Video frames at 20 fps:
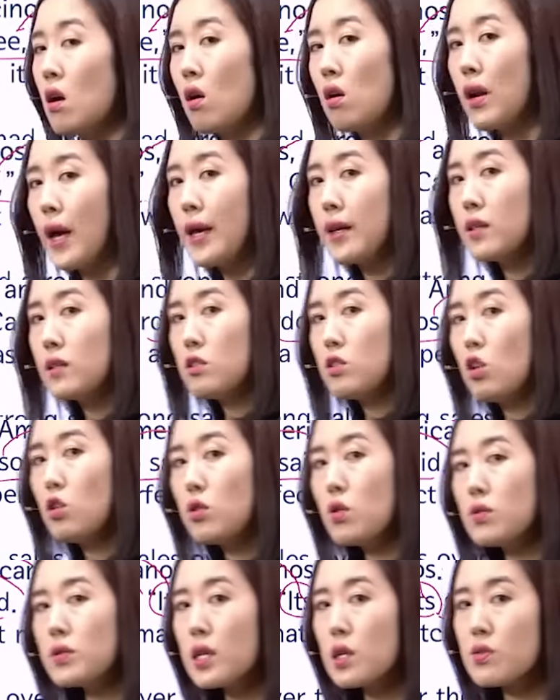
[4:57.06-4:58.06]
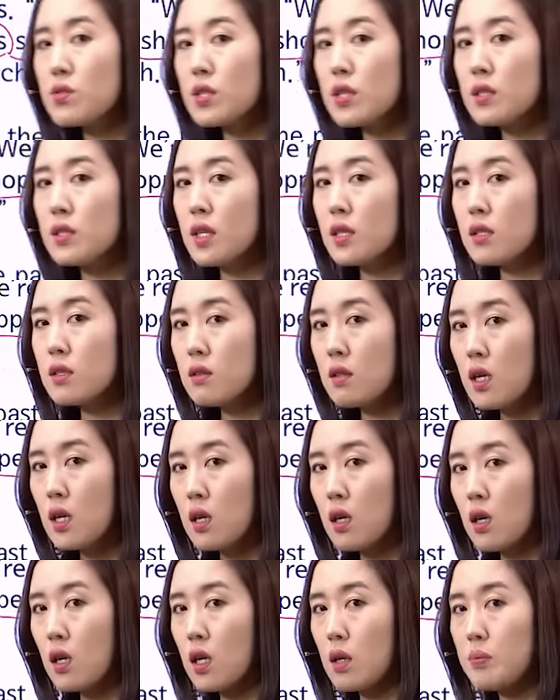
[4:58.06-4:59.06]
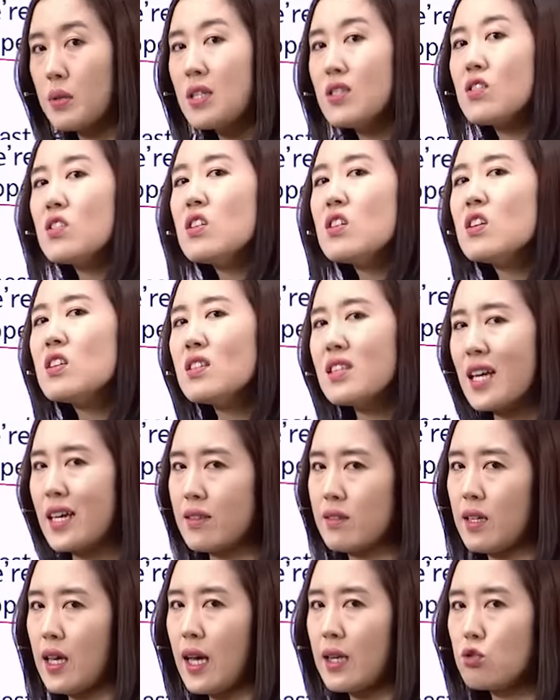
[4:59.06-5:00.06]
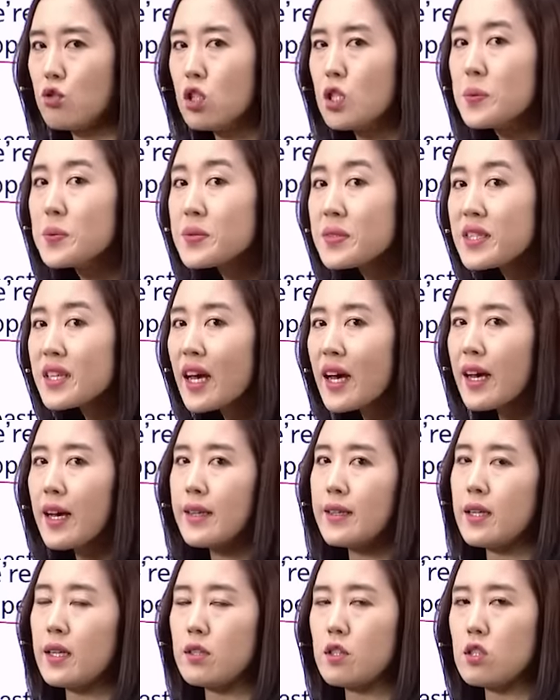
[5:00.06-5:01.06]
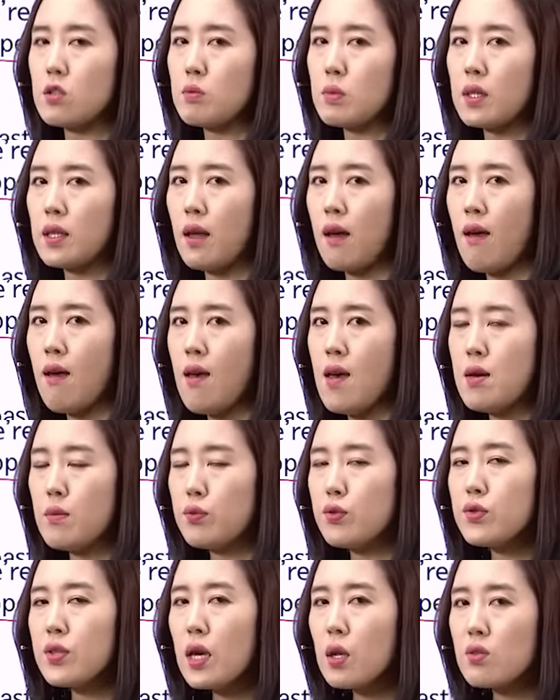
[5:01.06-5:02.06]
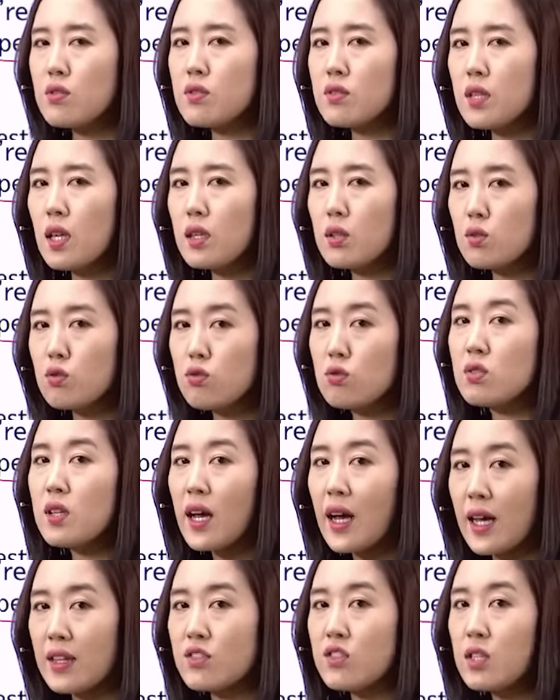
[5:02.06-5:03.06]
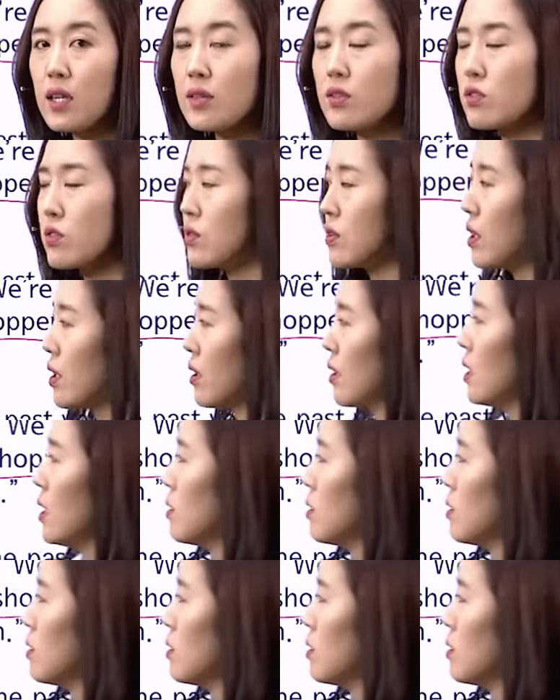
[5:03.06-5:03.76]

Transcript: like는 형용사로 쓰일 때는 어, 비슷한, 아주 흡사한이라는 뜻입니다. 부사로 쓸 때는 둘 다 같이라는 뜻인데